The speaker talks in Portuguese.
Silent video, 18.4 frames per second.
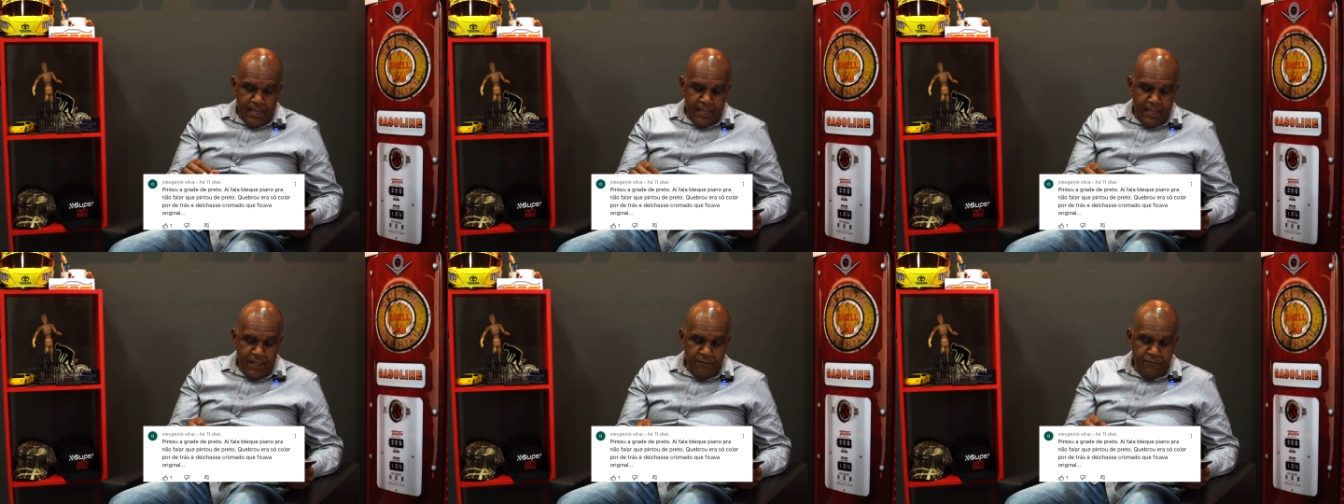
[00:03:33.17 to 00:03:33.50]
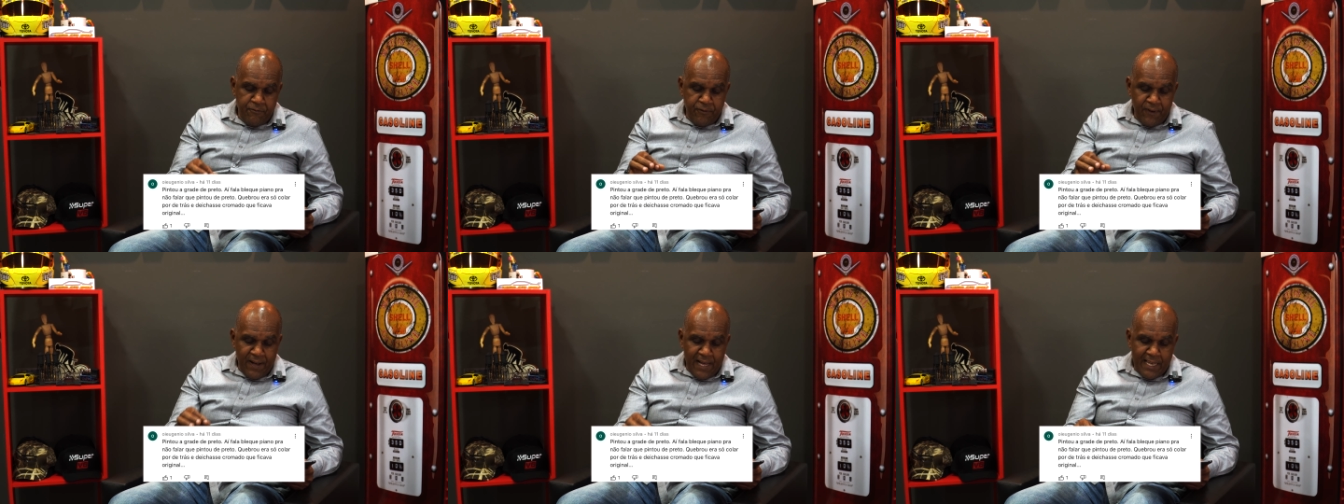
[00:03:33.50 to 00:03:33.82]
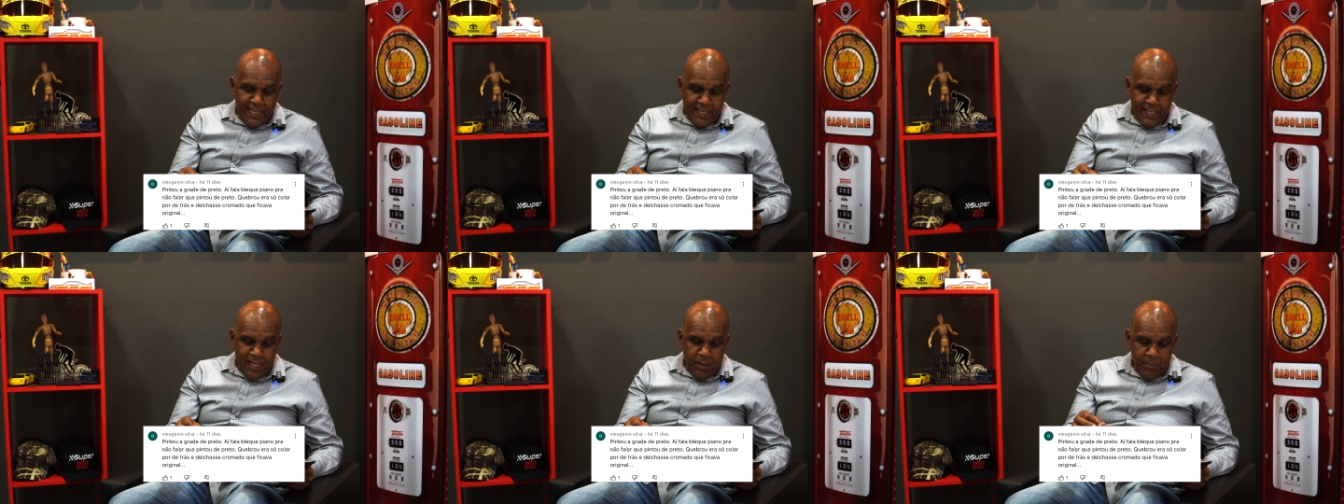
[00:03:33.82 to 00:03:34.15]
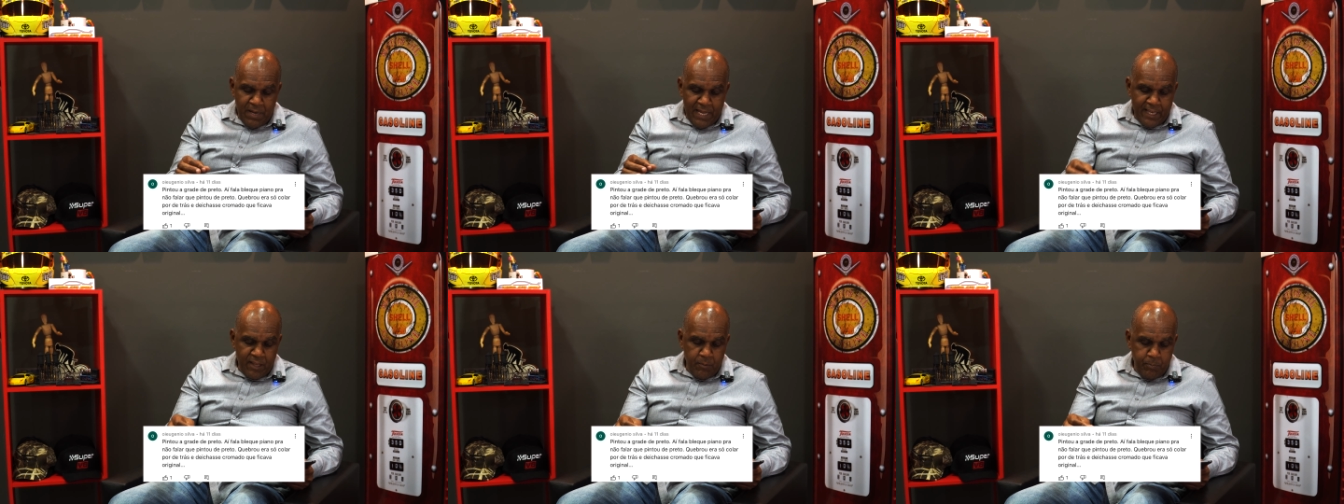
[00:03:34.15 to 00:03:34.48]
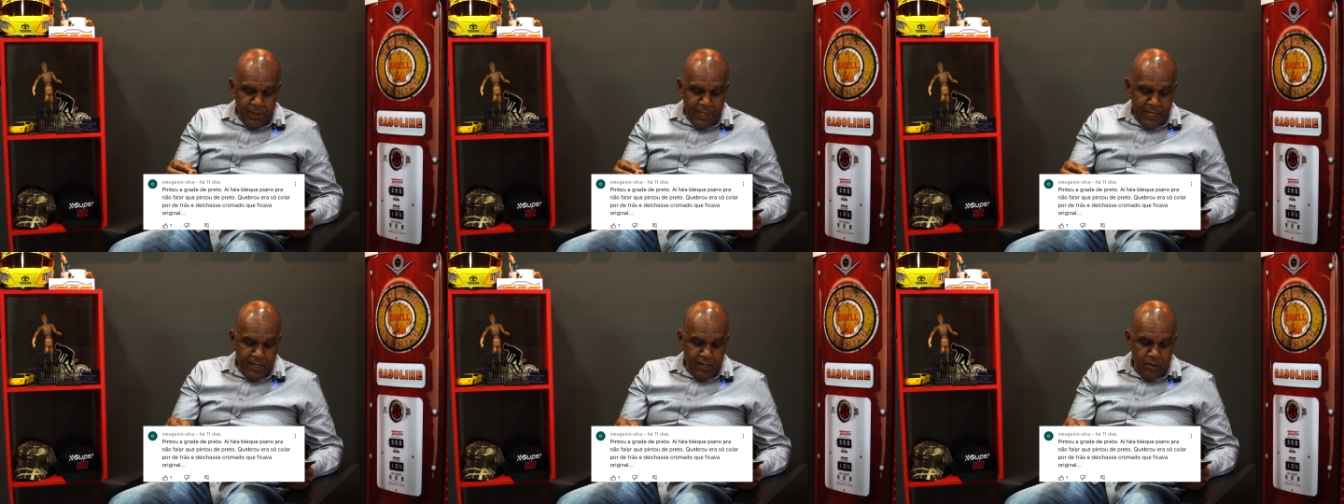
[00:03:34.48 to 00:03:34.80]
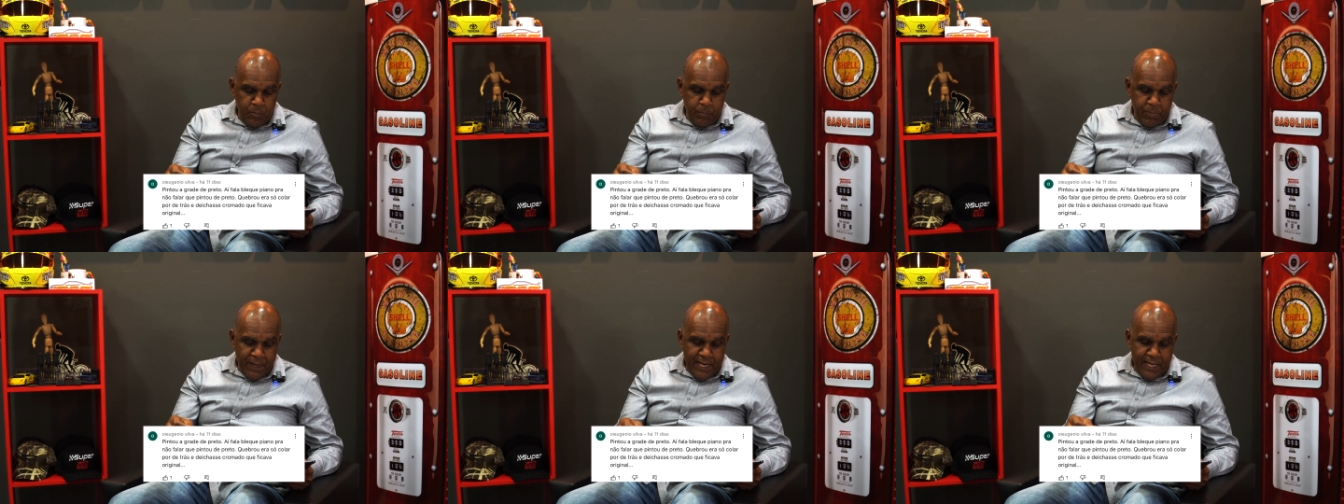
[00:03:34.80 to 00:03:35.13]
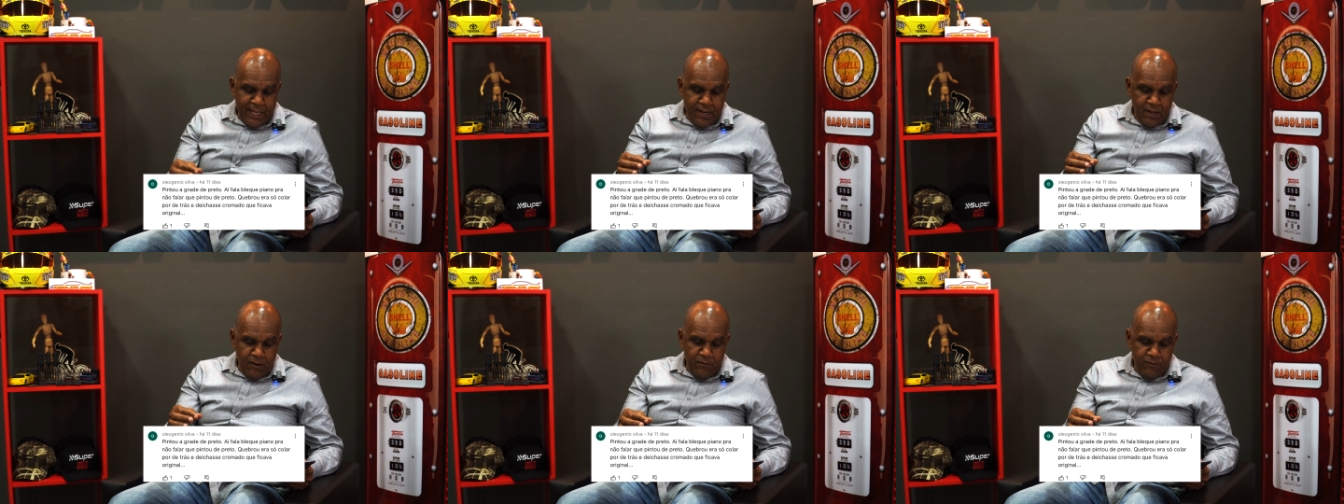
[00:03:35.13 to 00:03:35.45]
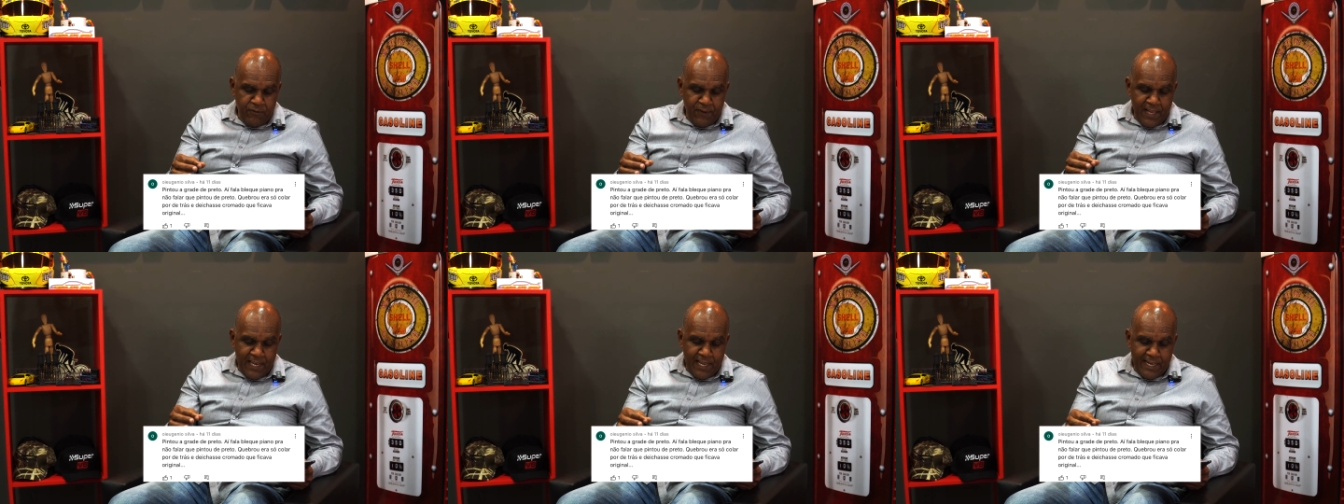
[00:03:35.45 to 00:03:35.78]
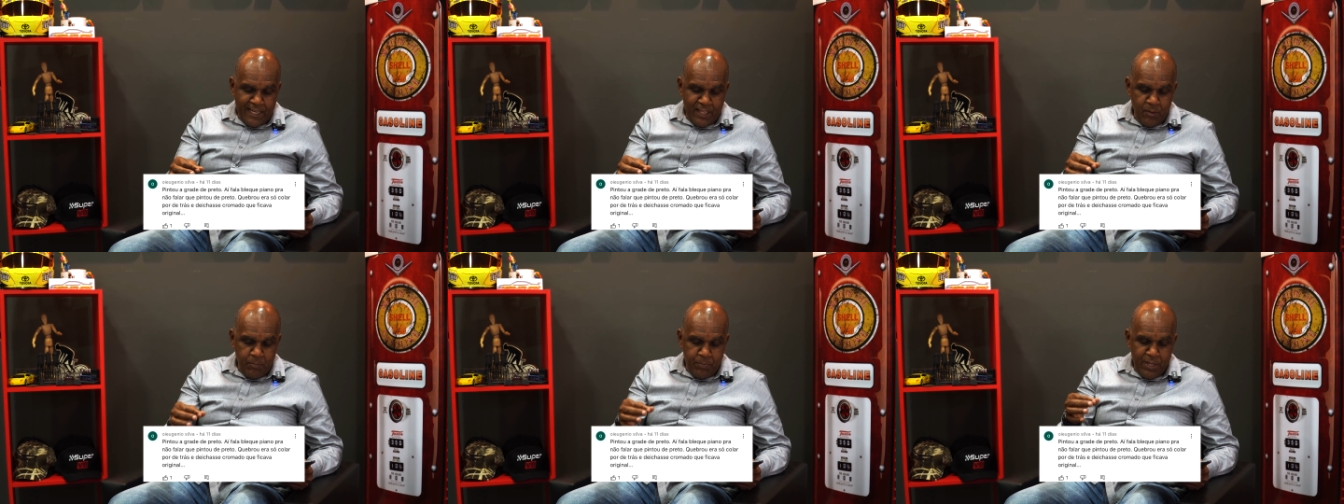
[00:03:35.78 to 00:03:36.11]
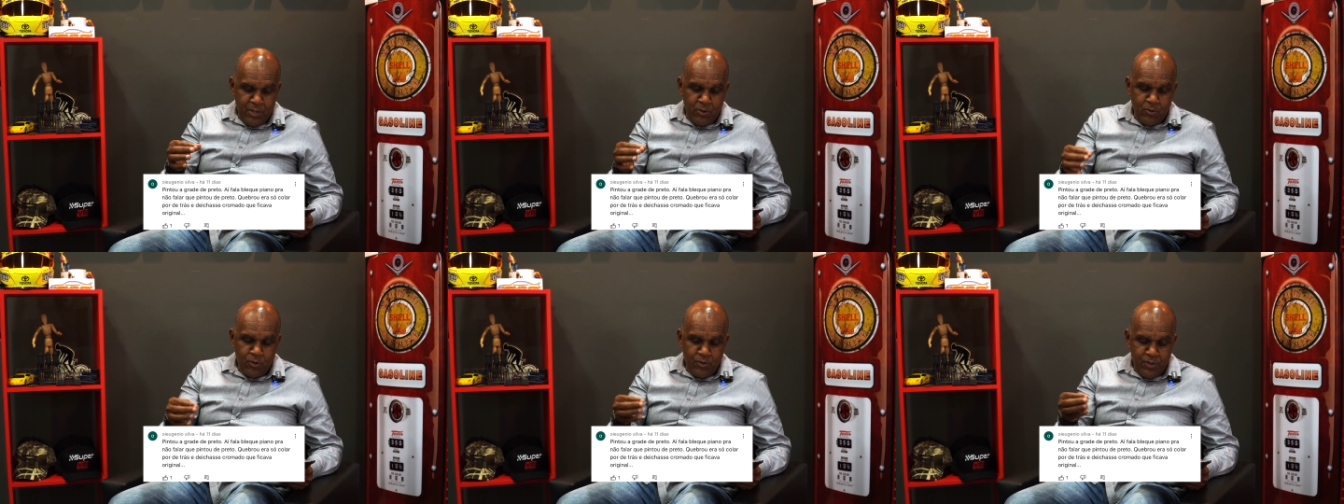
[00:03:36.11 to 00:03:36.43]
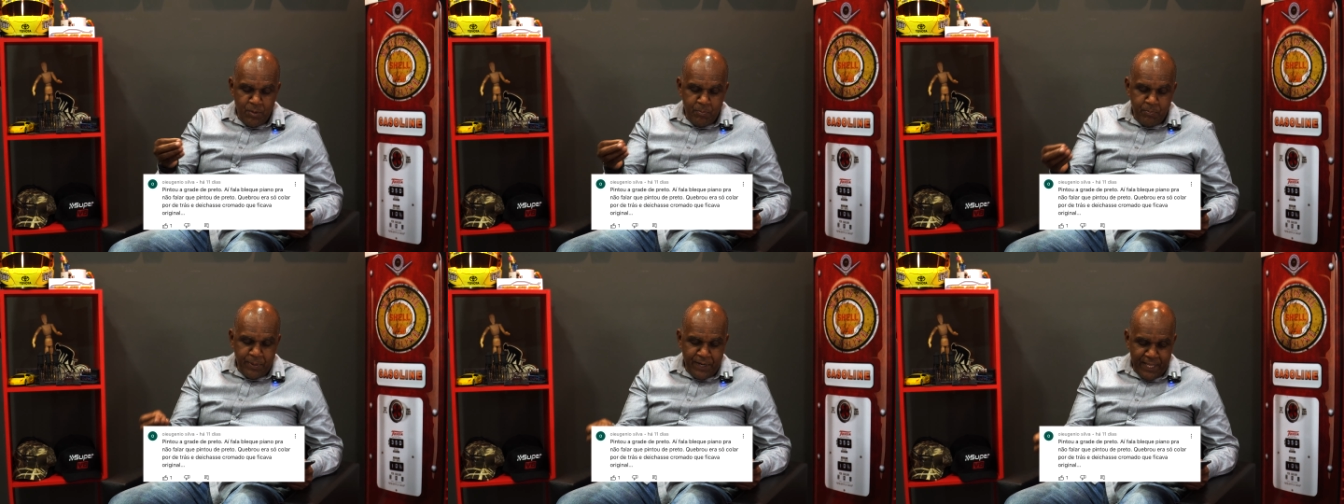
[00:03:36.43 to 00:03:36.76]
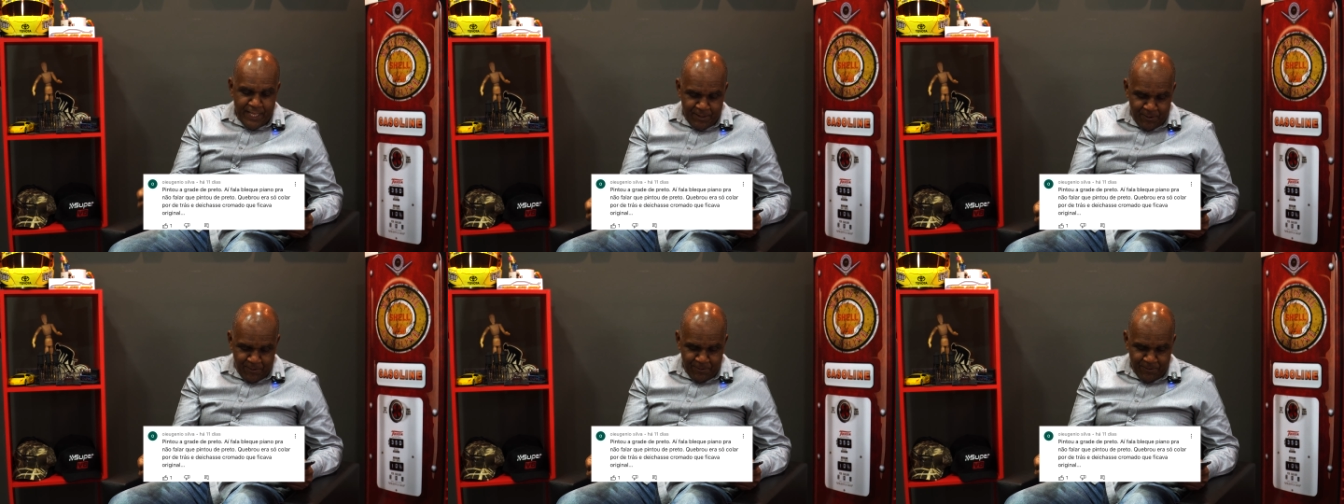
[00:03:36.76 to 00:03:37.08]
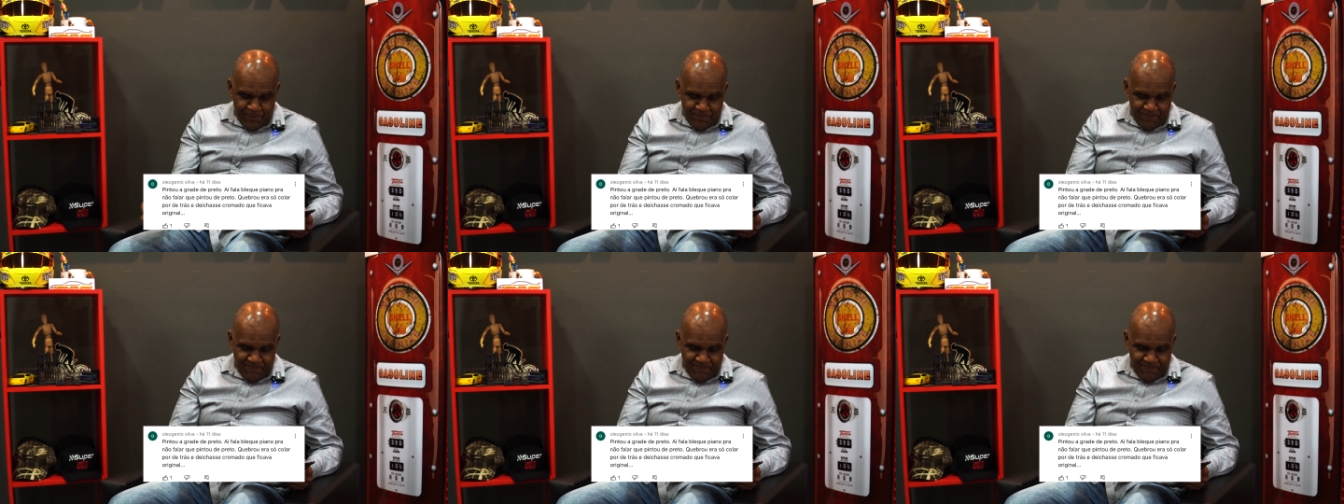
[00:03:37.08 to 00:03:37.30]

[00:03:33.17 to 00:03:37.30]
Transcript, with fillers: E fala que é black piano para não falar que pintou de preto.